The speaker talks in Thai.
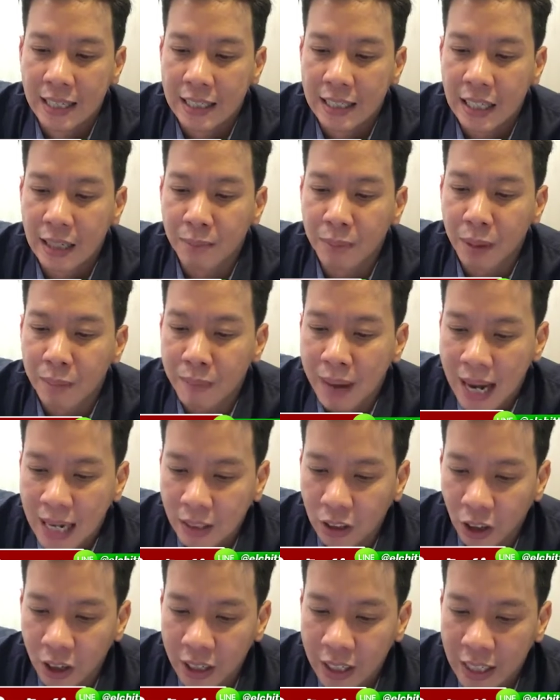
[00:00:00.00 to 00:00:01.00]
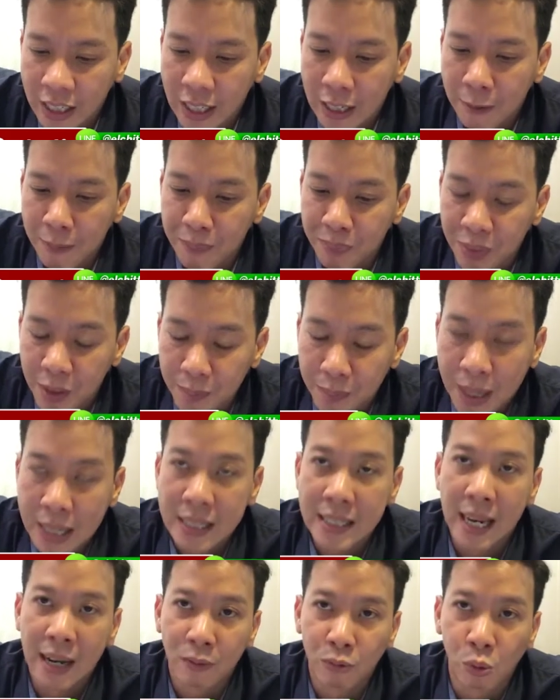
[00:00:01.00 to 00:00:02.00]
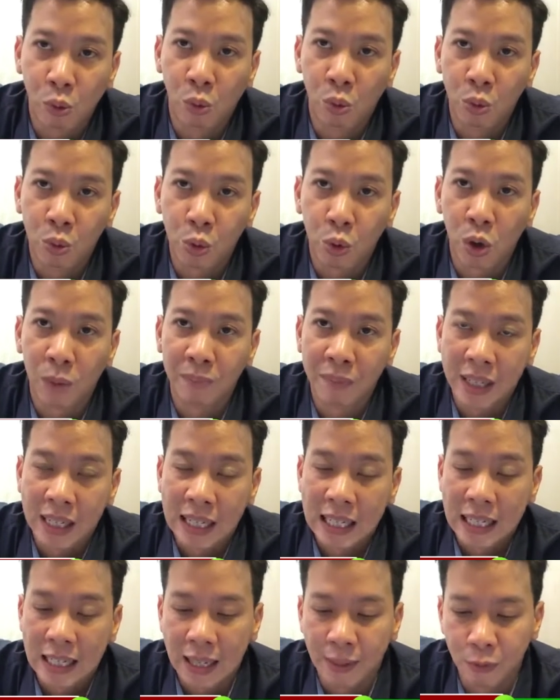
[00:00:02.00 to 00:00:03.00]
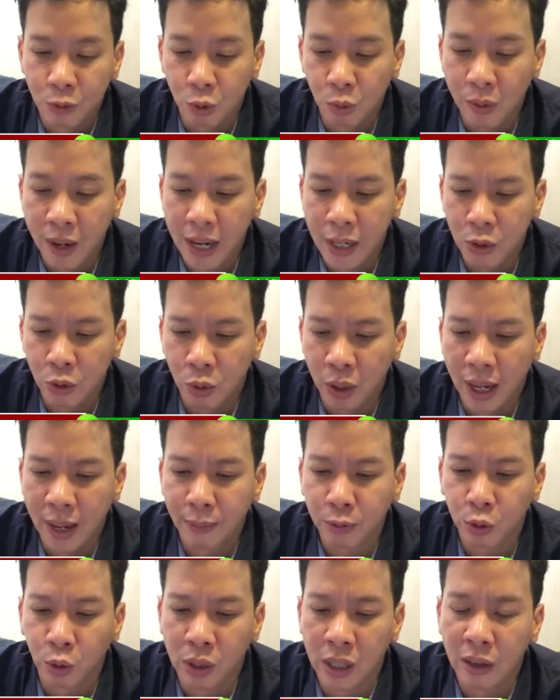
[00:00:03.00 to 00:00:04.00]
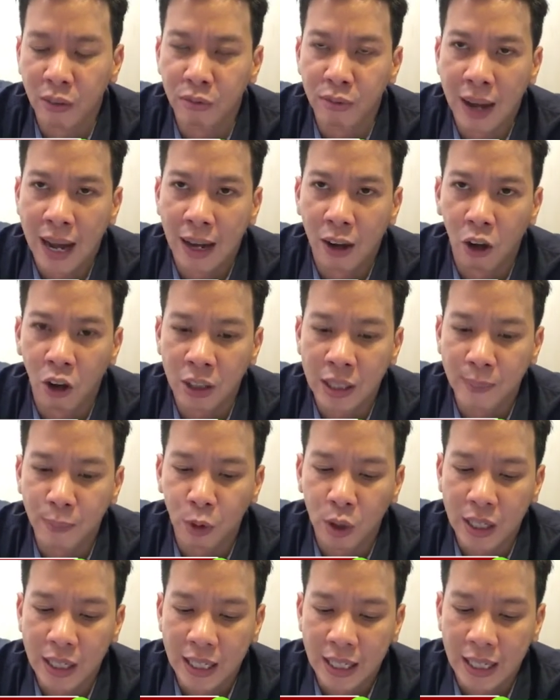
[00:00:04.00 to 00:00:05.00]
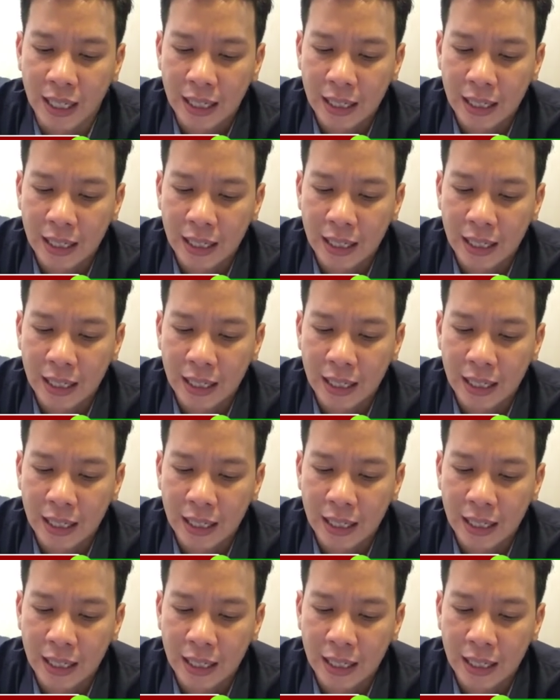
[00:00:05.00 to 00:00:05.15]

เยอะมากๆ ตอนนี้เป็นจ่าฝูงร่วมในลีกกับยูเว่อยู่นะครับ ส่วนทางฝั่งของนาโปลี